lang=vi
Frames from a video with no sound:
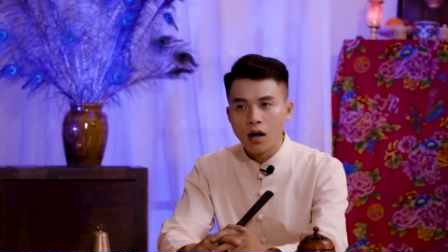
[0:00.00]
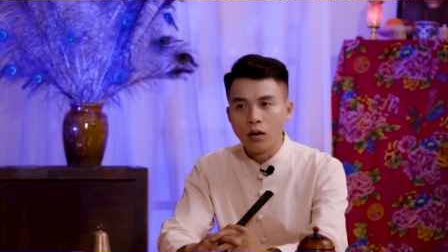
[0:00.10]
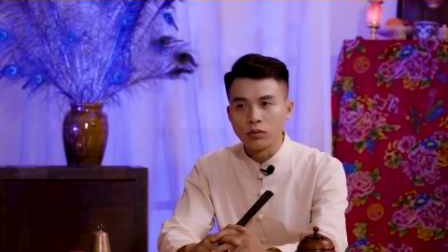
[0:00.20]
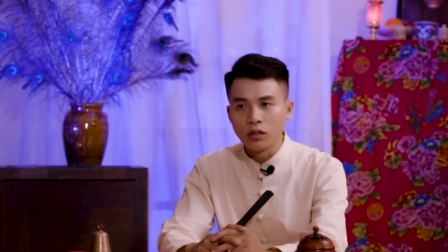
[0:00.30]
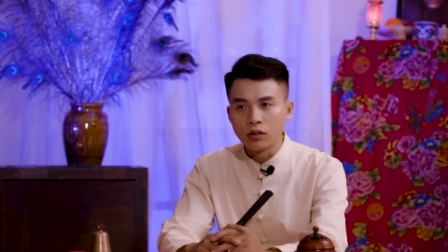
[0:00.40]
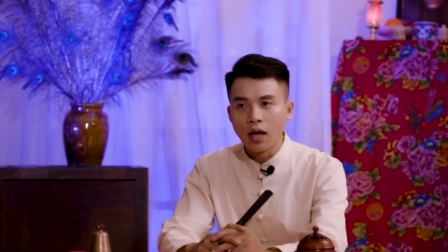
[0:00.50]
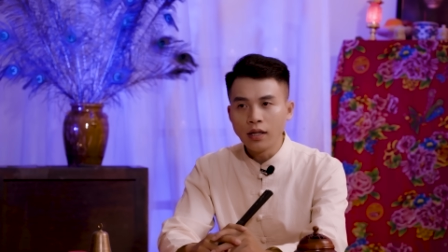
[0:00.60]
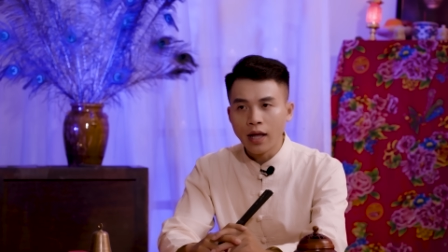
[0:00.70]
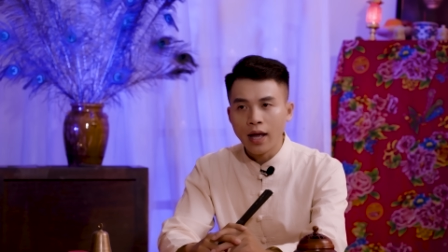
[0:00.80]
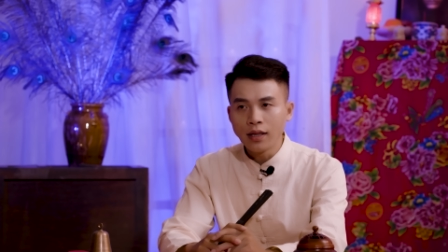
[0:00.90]
Ông Tư
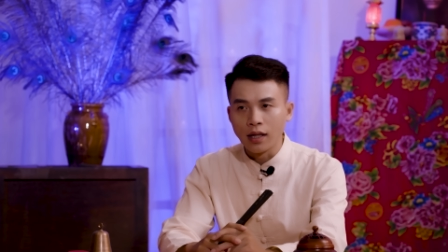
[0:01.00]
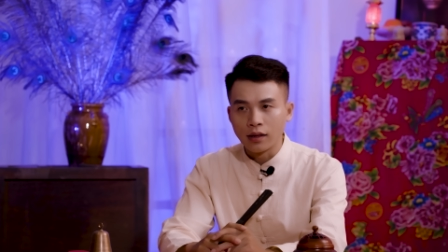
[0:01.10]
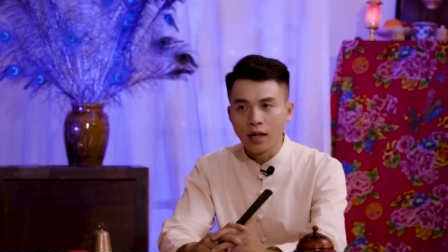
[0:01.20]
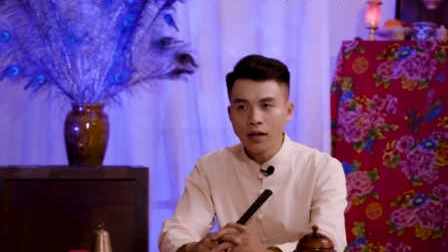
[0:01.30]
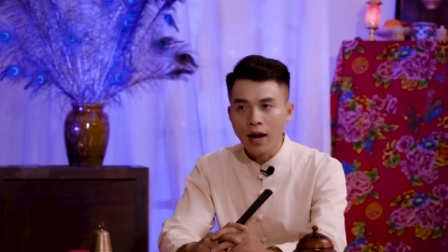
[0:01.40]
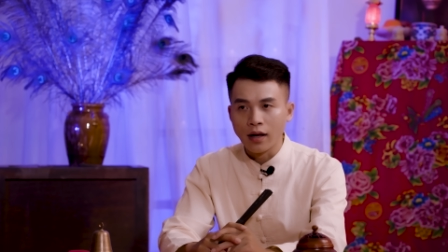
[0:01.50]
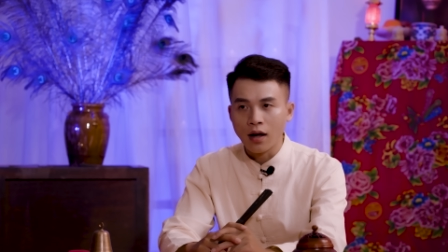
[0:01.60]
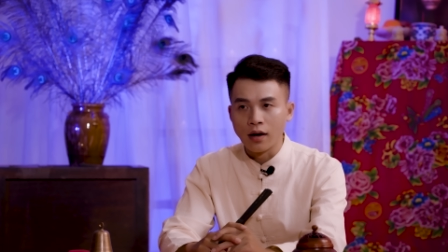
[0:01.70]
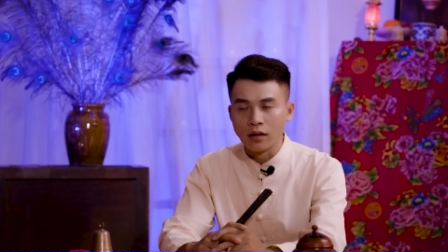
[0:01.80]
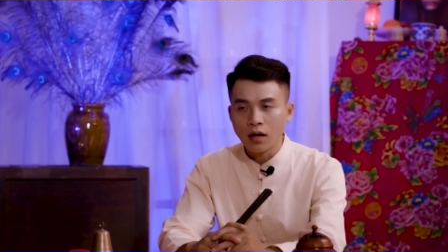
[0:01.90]
thấy thế thì tiến lại
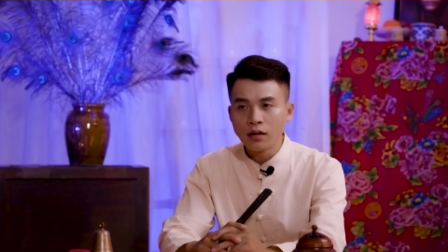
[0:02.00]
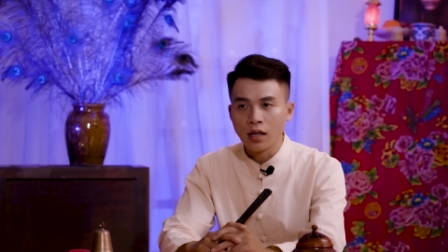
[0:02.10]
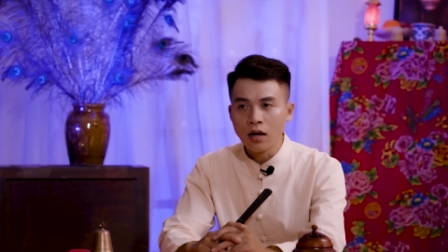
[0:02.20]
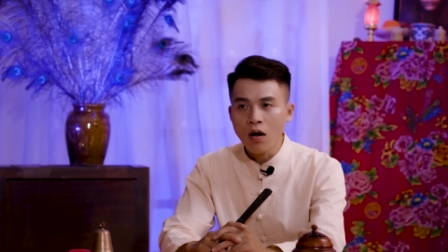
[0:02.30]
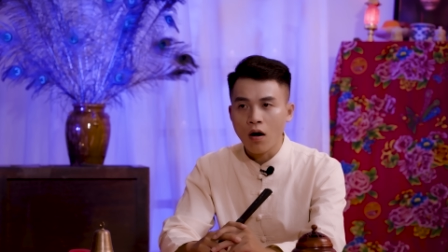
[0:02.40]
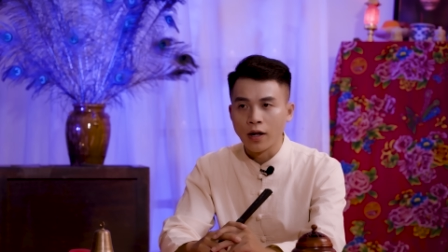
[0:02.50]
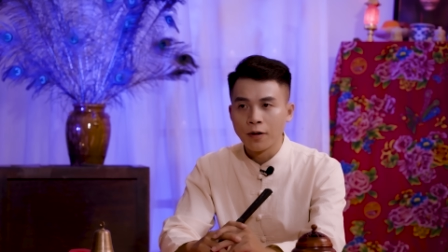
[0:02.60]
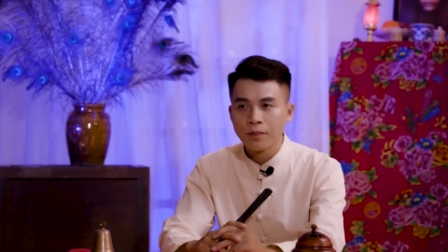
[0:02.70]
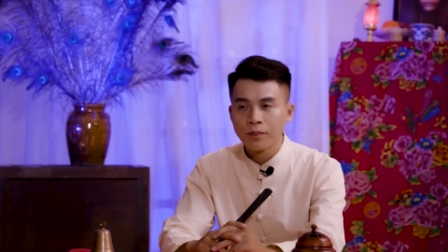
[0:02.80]
gần cất tiếng hỏi: